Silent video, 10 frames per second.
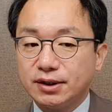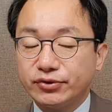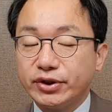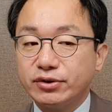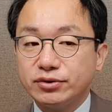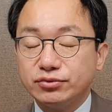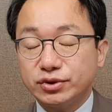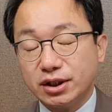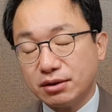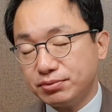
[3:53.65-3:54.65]
근데 이거는
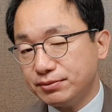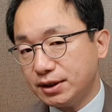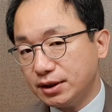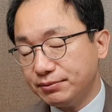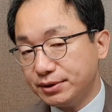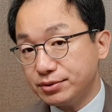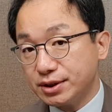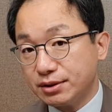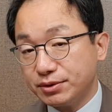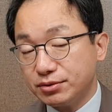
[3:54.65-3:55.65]
우리나라뿐만 아니라 미국
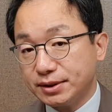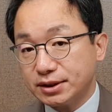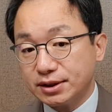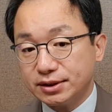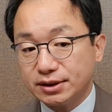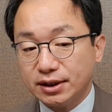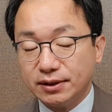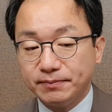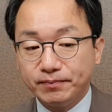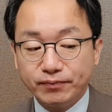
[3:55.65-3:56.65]
사람들도
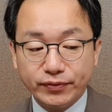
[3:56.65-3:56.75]
마찬가지인데